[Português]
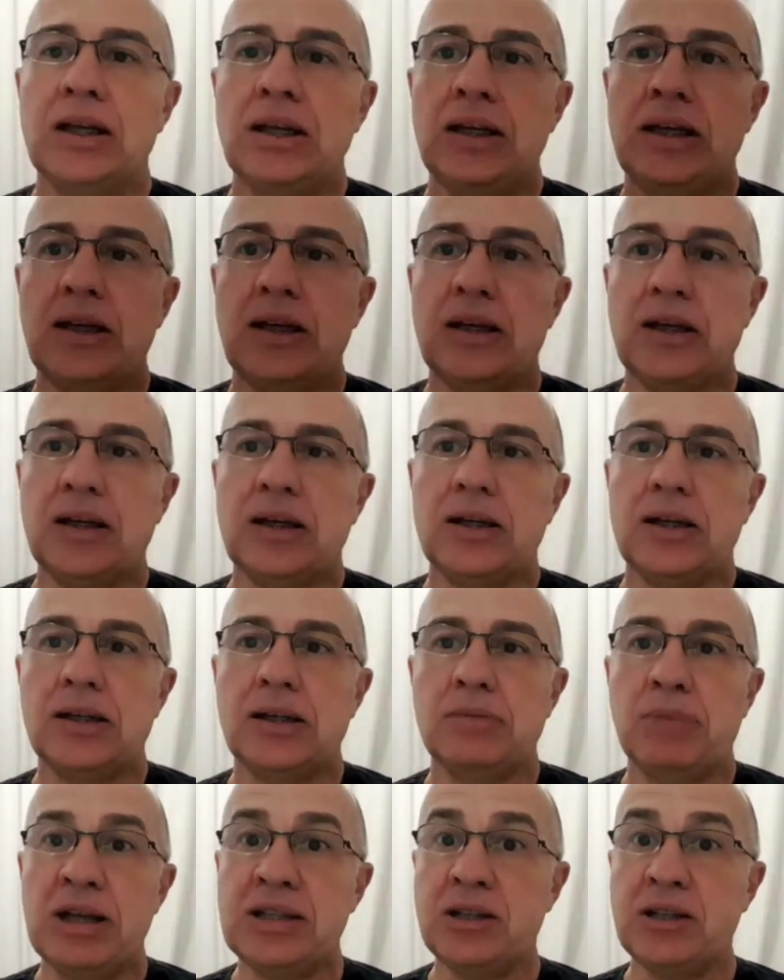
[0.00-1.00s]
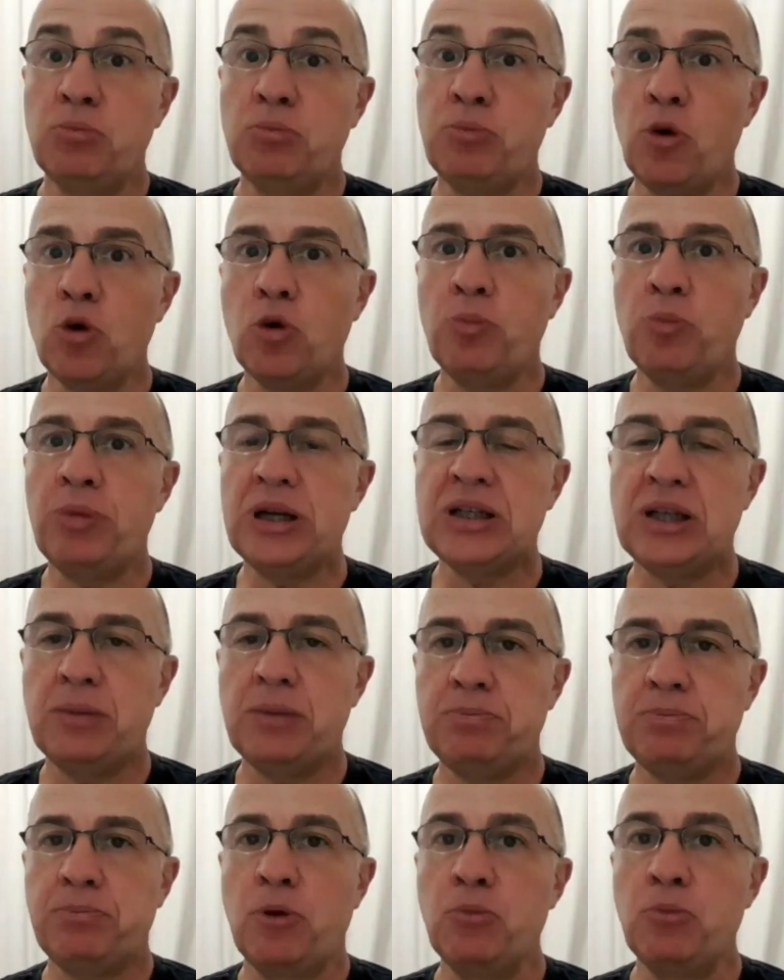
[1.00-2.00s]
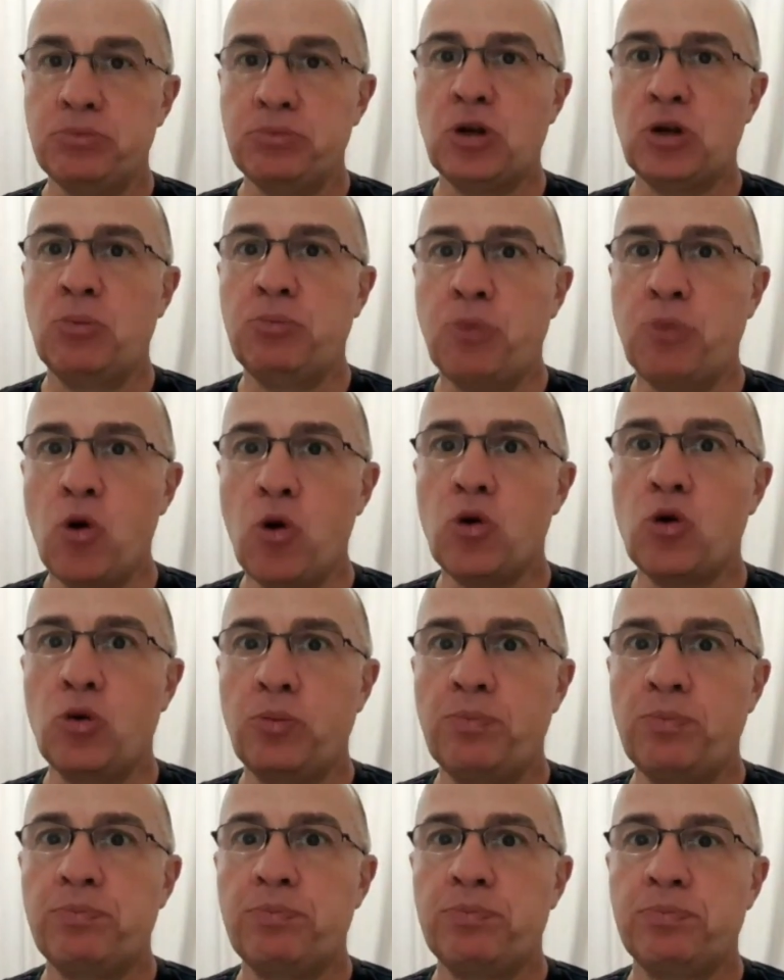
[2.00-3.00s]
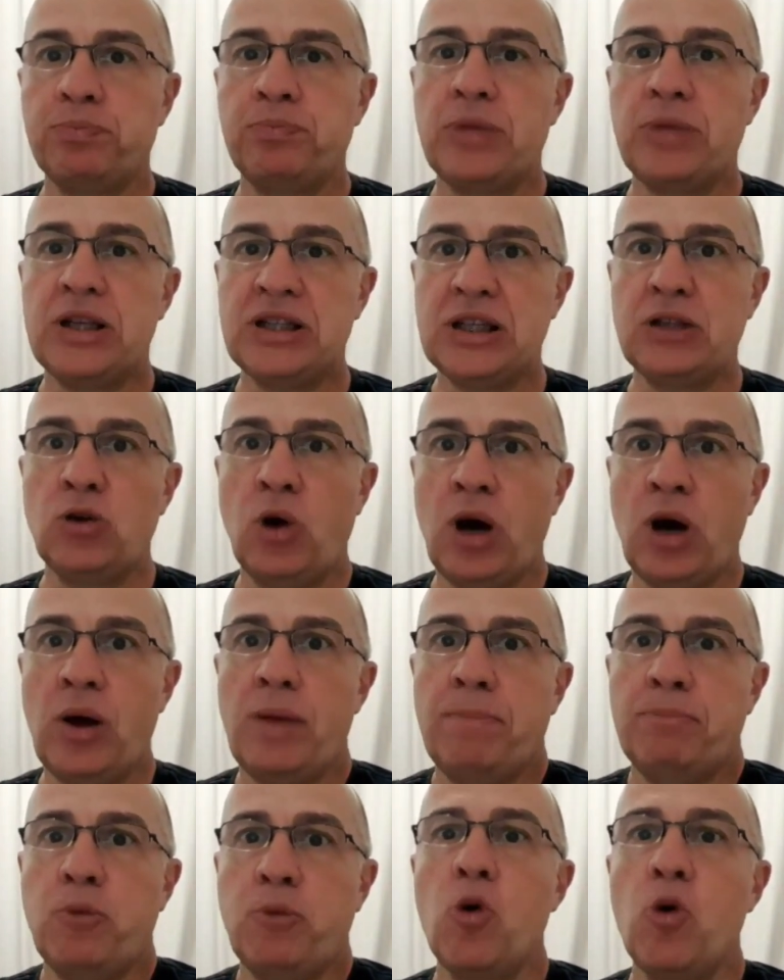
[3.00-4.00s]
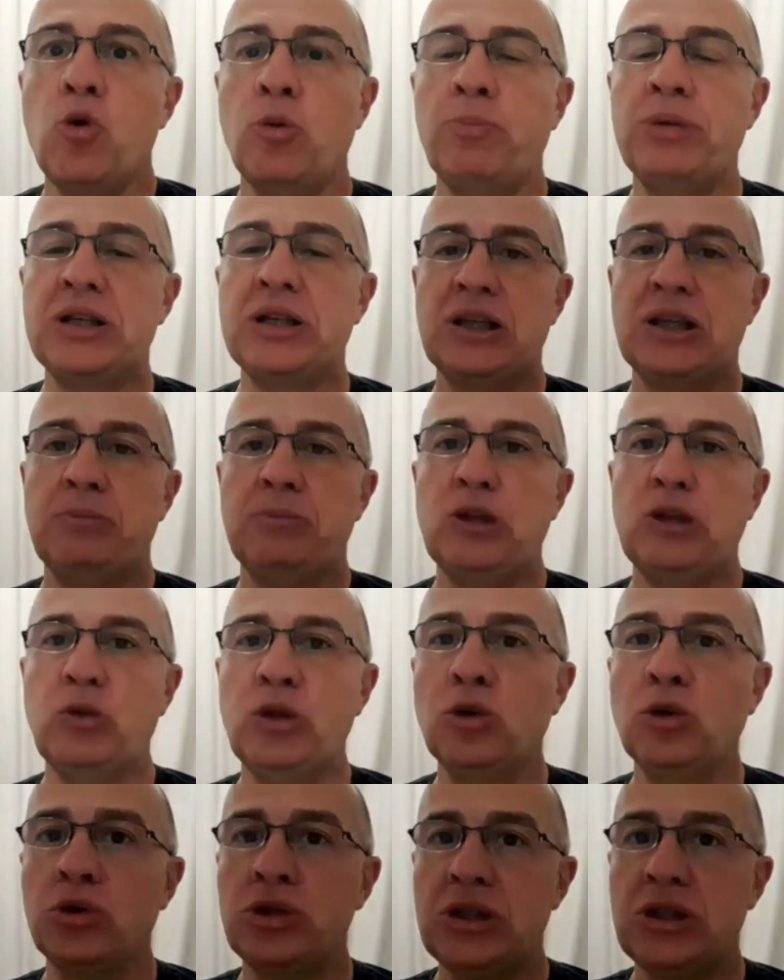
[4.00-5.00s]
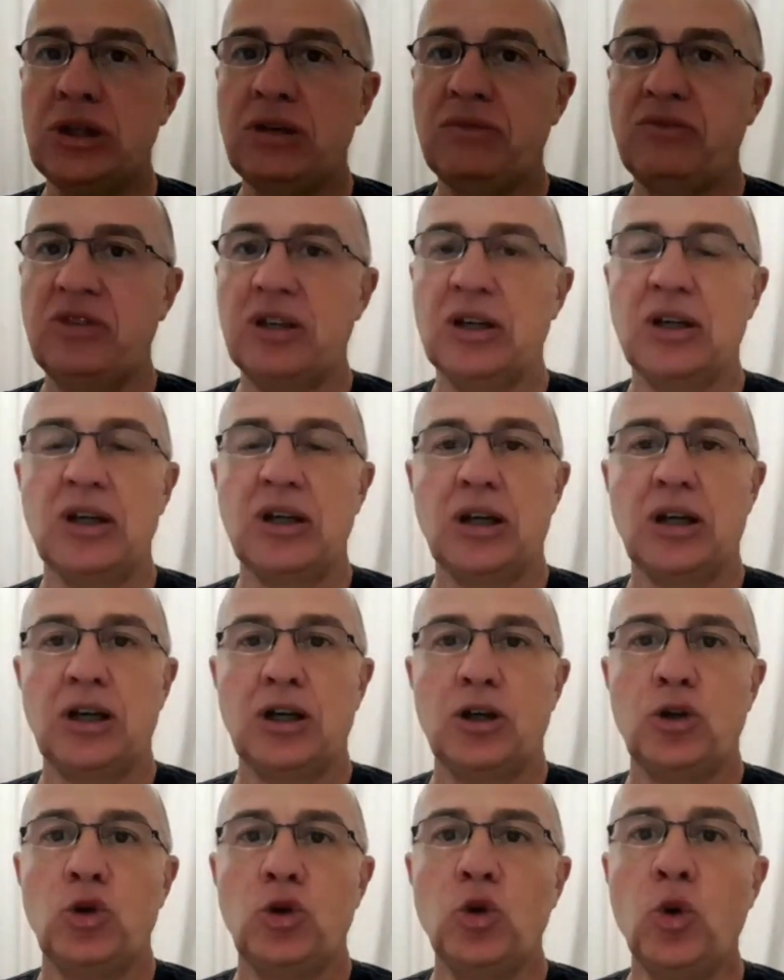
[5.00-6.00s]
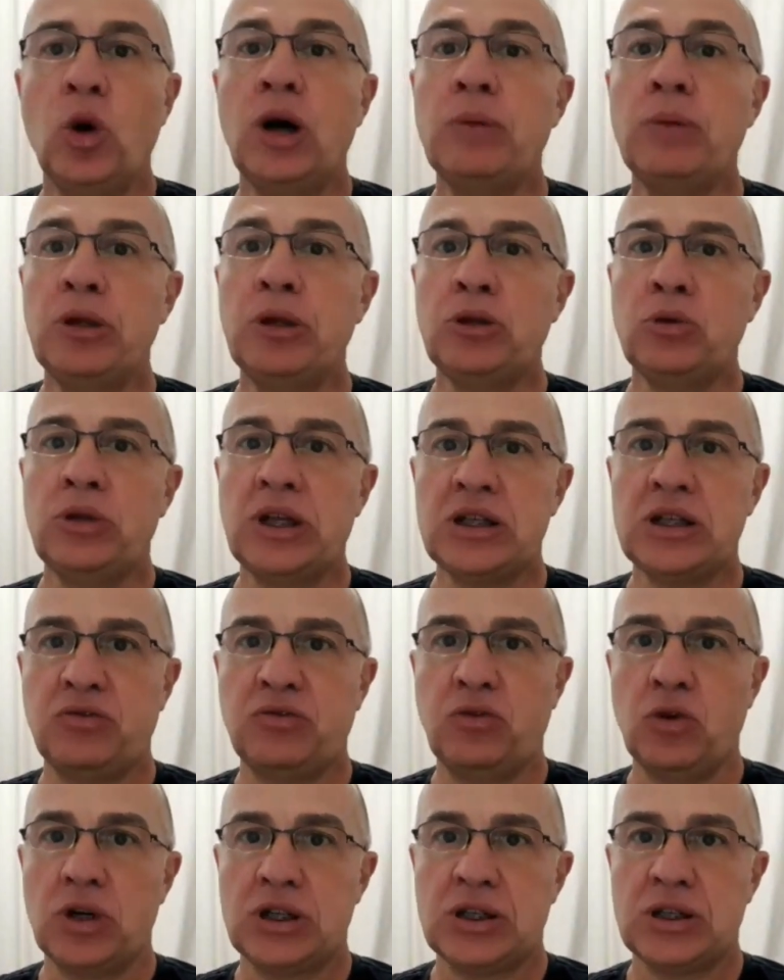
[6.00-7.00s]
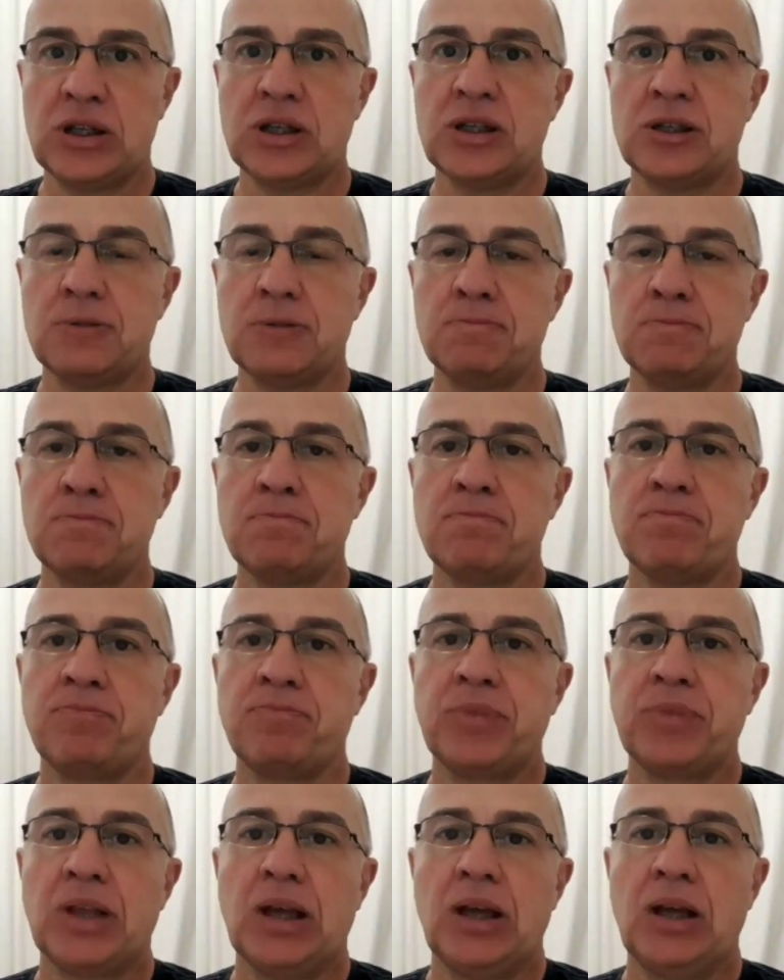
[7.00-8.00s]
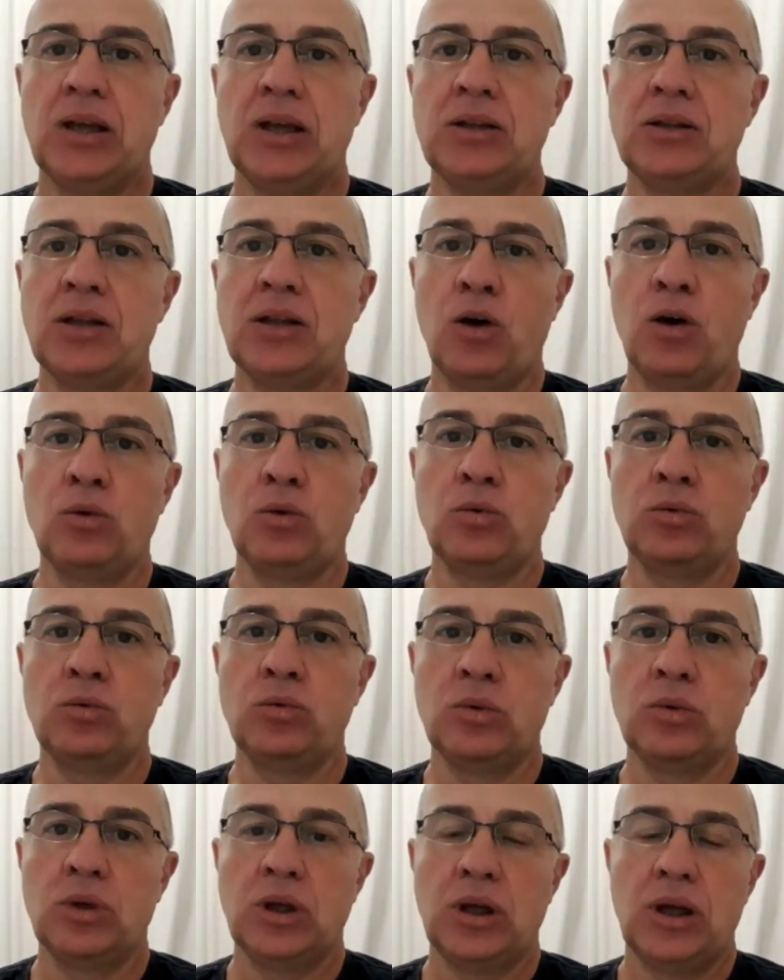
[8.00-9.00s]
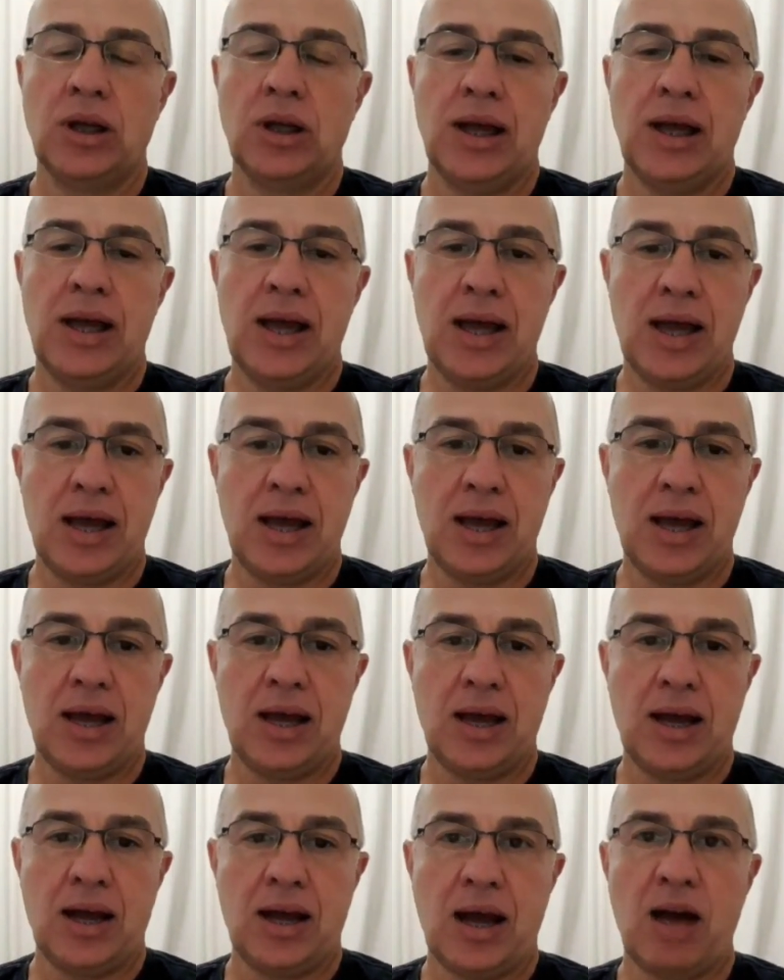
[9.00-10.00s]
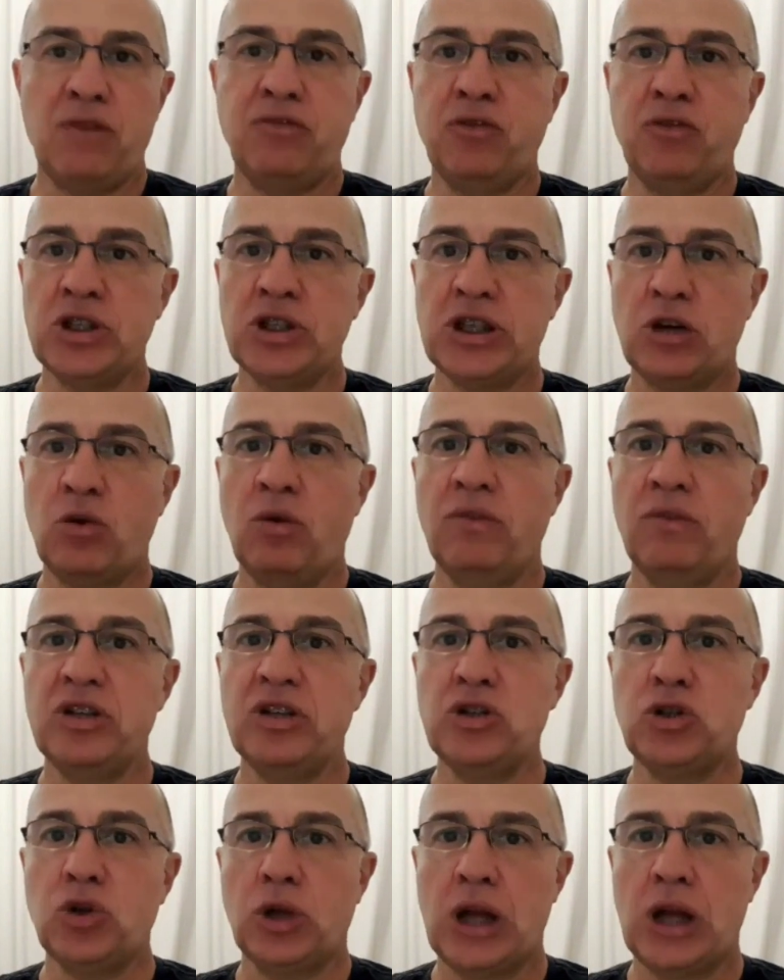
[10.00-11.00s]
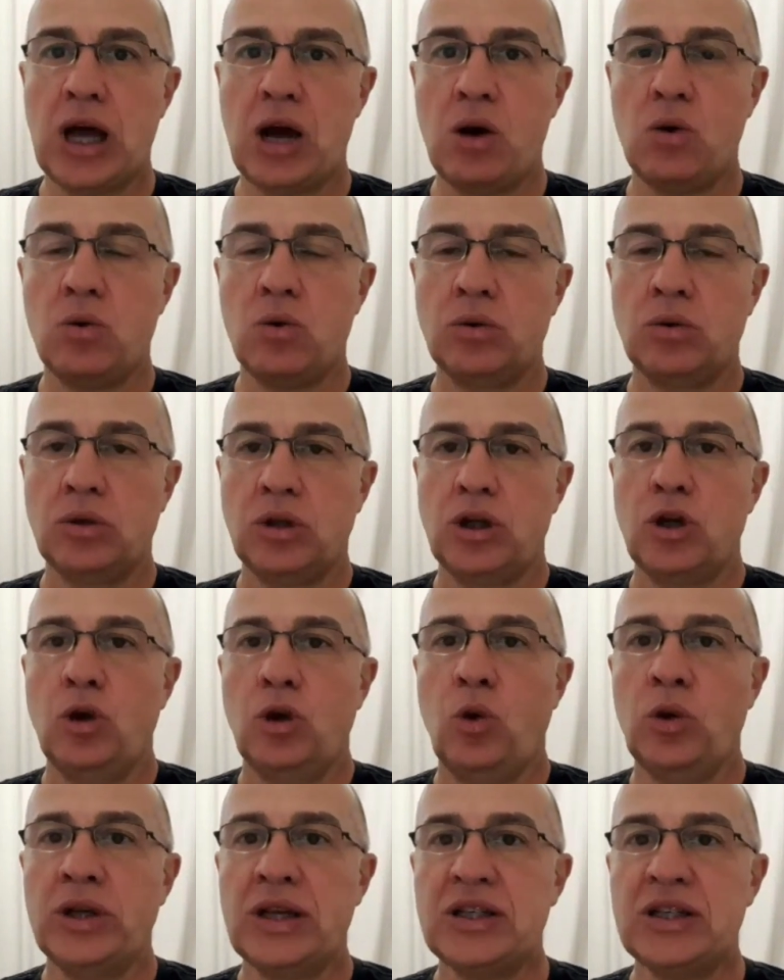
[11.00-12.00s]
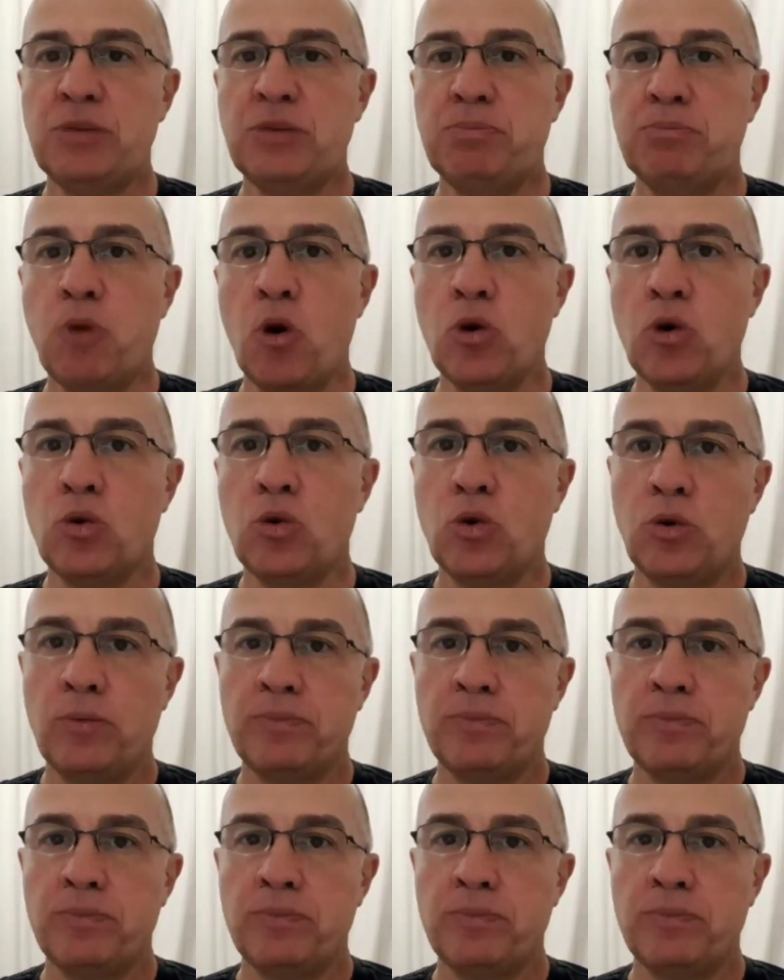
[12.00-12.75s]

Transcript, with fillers: e mas são pouco perce, são pouco esse know-how é pouco percebido, inclusive no âmbito das forças. Então, é, a força convencional conhece pouco